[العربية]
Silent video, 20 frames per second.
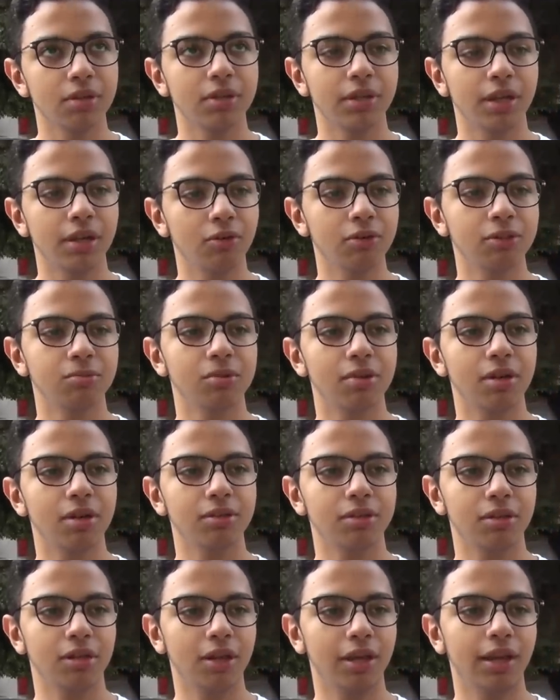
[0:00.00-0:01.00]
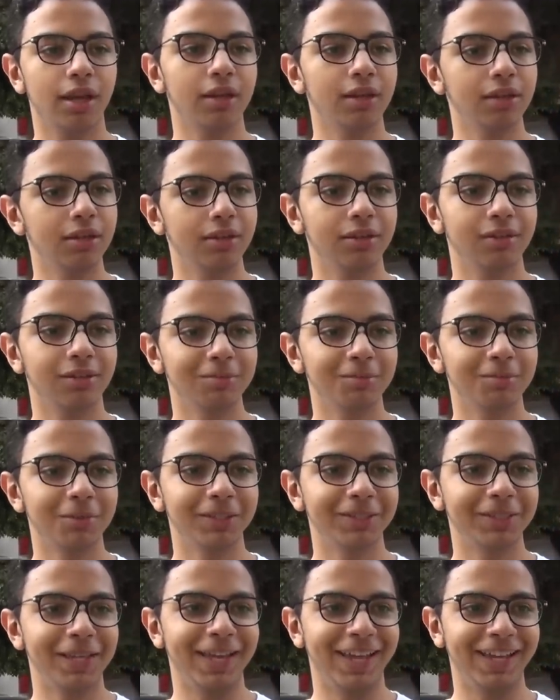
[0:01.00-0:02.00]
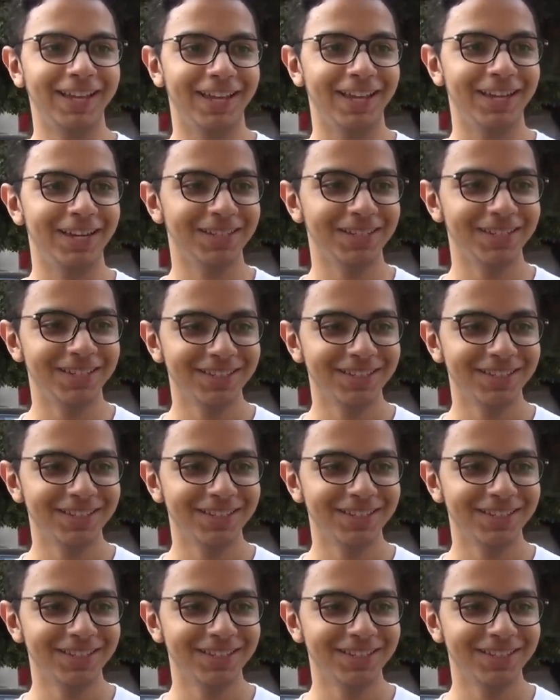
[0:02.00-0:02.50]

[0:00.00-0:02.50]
يعني هو بسم الله ما شاء الله يعني مرتاح يعني